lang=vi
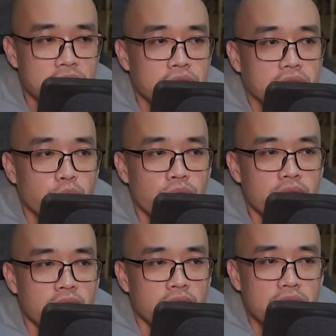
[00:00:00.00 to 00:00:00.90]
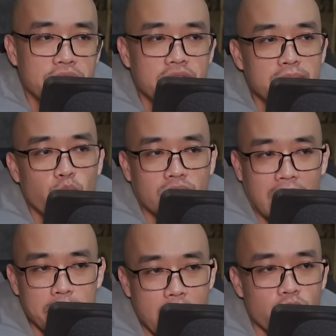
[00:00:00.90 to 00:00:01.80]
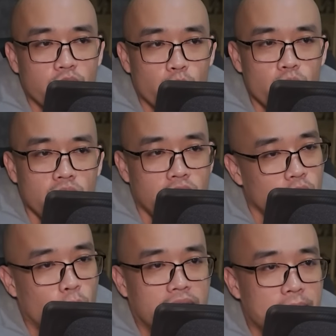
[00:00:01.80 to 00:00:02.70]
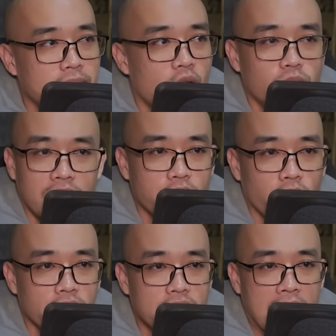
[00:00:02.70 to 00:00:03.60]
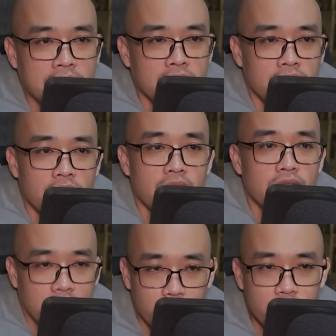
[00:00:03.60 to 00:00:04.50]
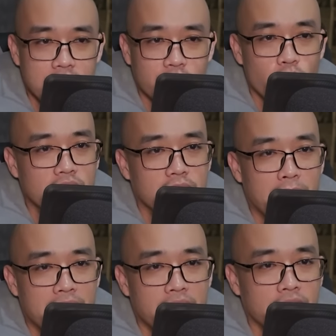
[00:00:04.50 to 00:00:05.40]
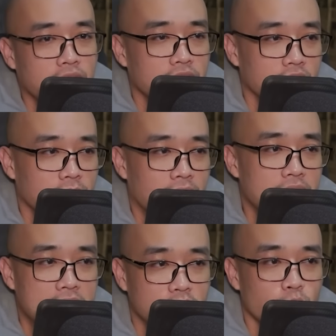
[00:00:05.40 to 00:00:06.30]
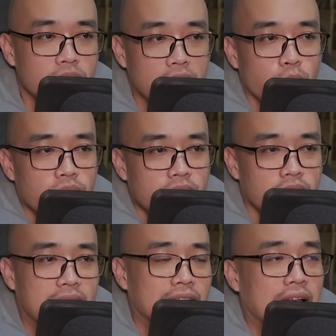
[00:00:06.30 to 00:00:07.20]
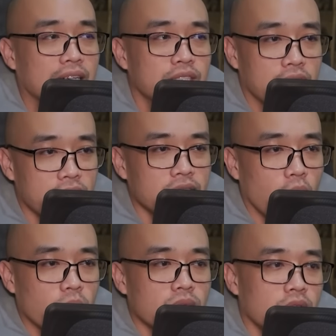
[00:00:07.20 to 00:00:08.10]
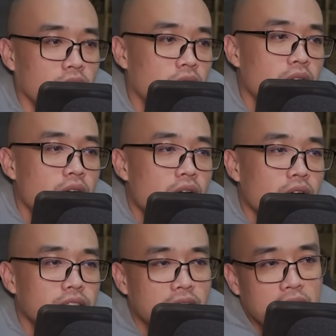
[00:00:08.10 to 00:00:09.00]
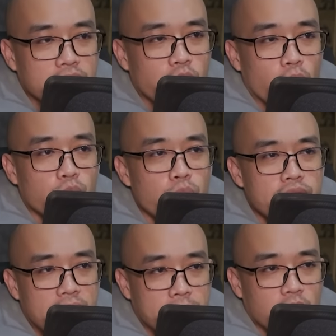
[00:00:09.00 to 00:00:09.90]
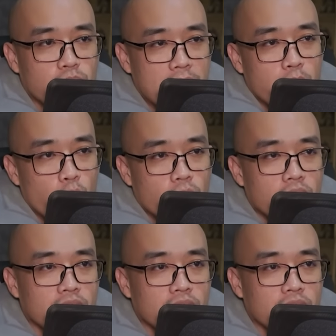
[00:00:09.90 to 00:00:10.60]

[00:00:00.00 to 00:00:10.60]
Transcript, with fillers: nói. Trung phẩm hả? Thạch Mục bị dọa cho chết khiếp. Linh thạch trung phẩm ẩn chứa linh lực nhiều gấp trăm lần linh thạch hạ phẩm, nuốt vào trong bụng không khác gì một viên hỏa cầu.